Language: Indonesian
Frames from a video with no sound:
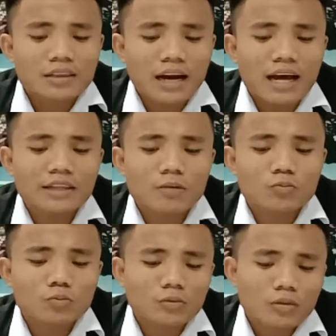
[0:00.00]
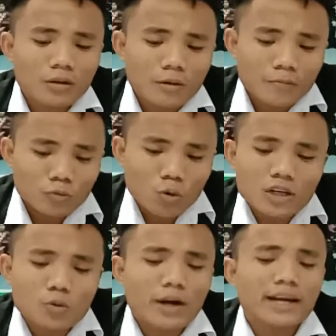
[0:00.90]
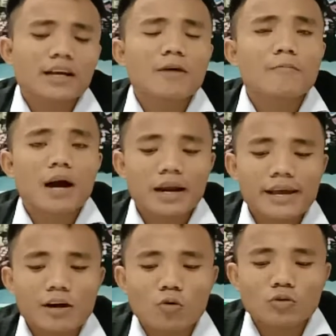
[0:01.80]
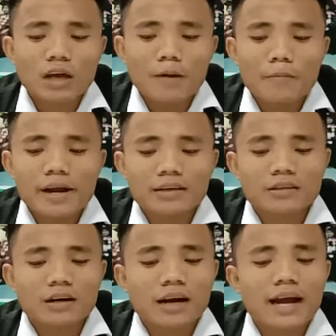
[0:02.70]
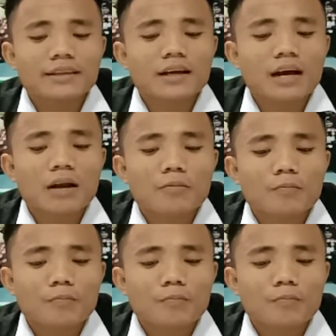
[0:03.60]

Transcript: terhadap tugas wakil gembala yang utama yang terkait dengan